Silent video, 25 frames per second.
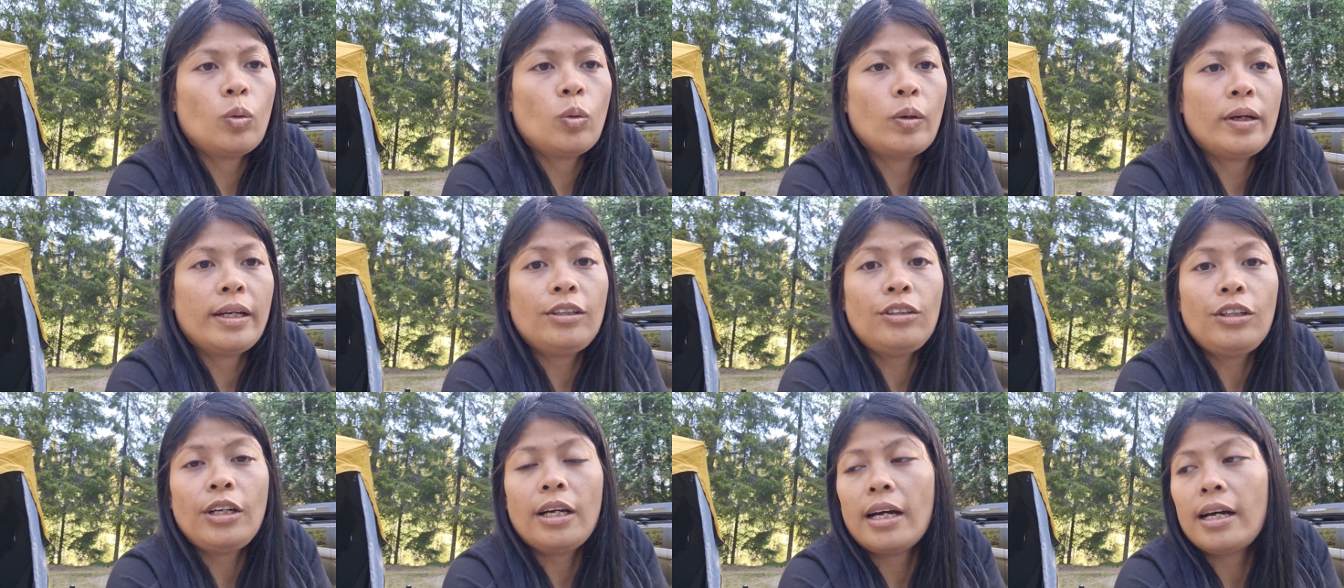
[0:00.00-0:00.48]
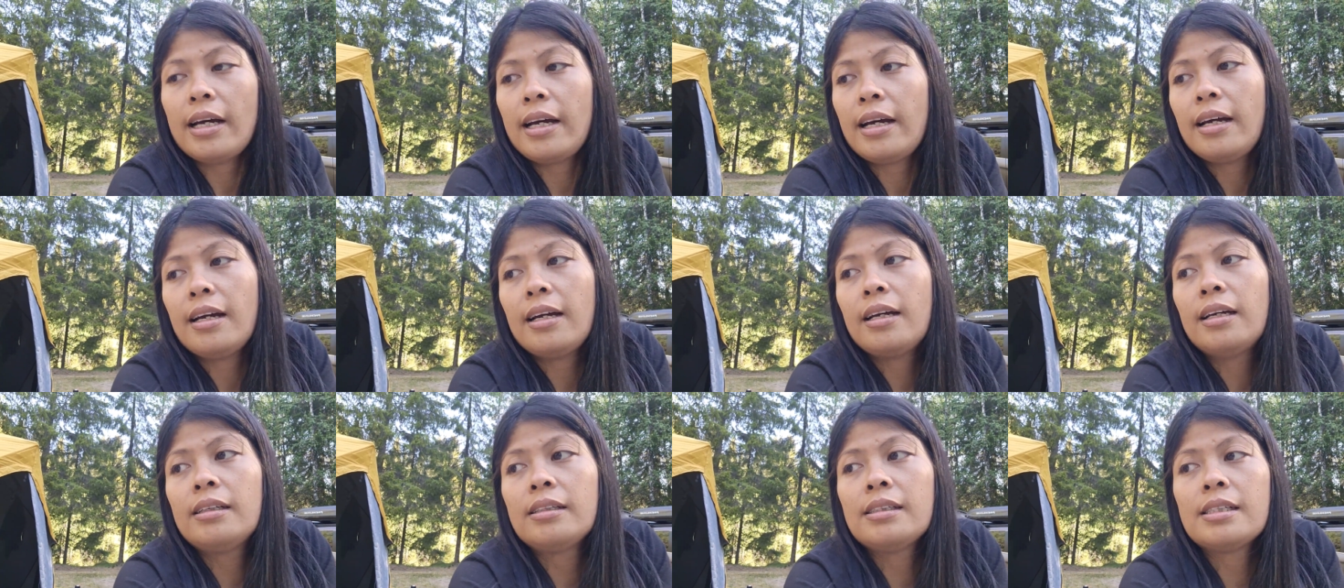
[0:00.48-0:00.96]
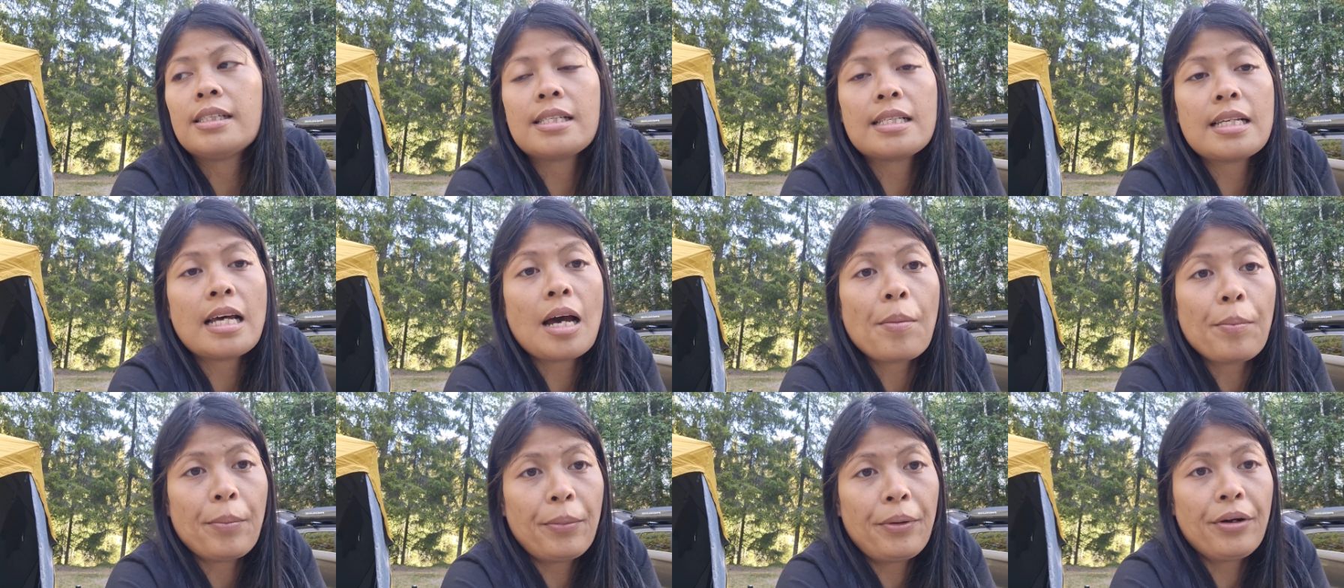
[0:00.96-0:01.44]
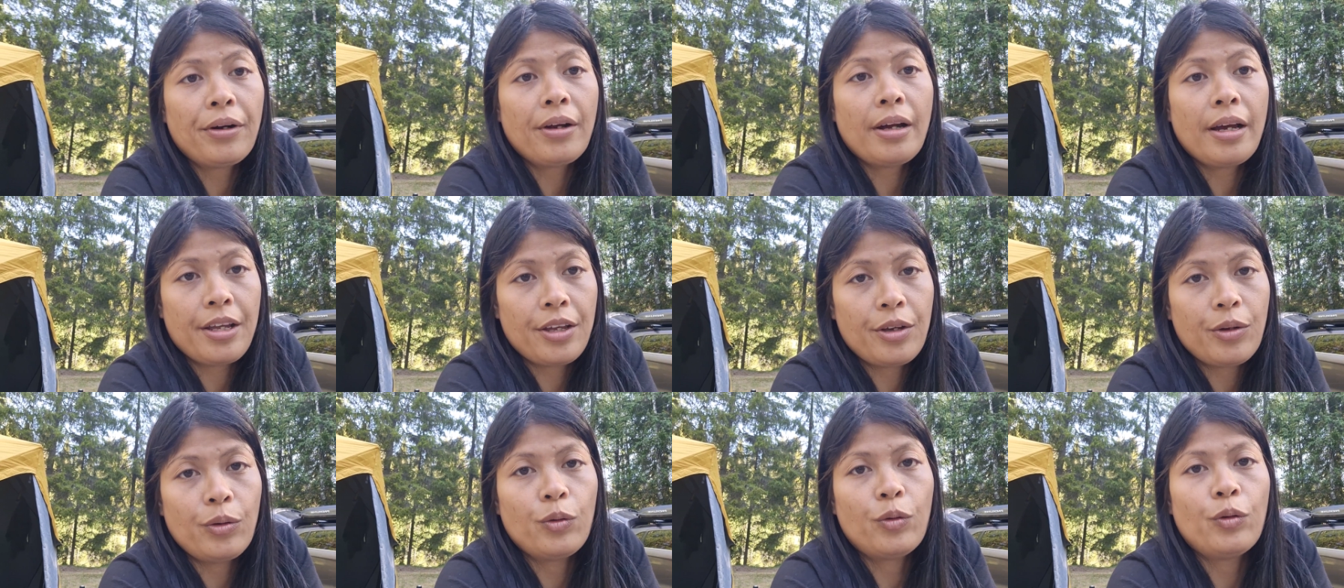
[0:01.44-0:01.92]
ayun na nga summer
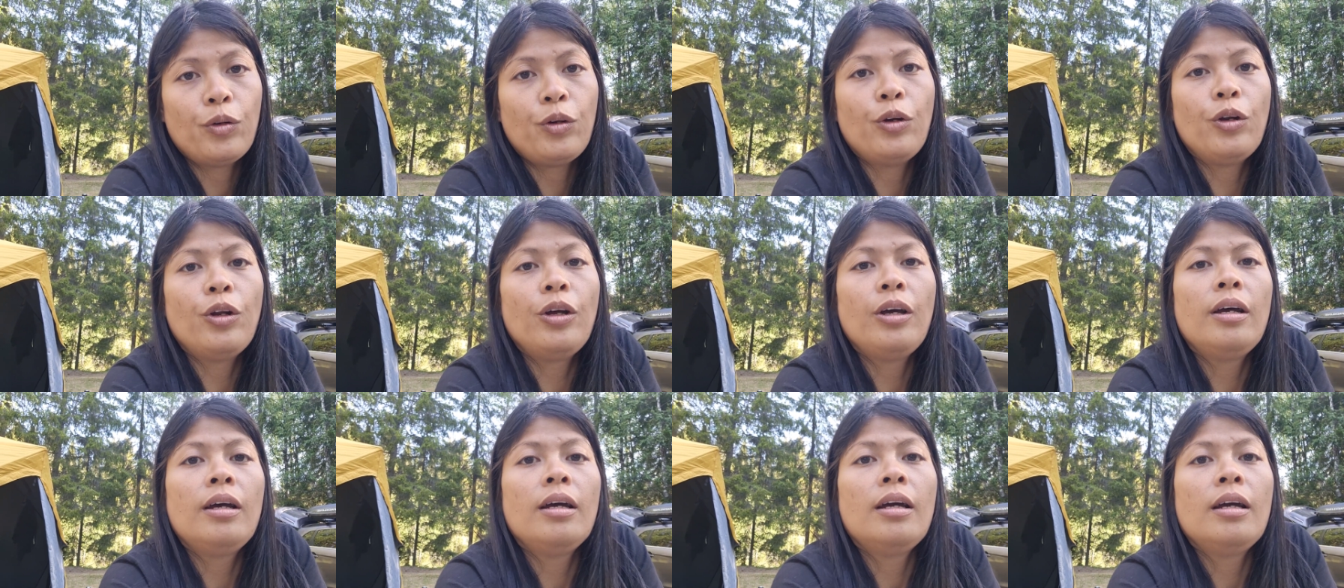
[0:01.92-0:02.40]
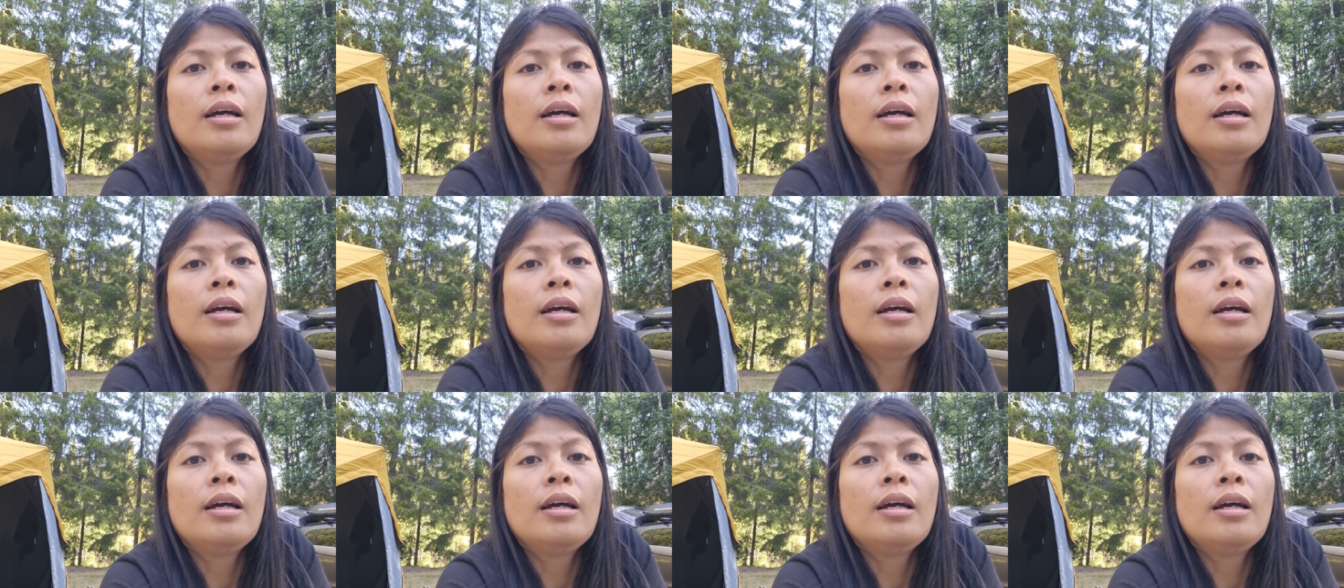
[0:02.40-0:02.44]
ngayon,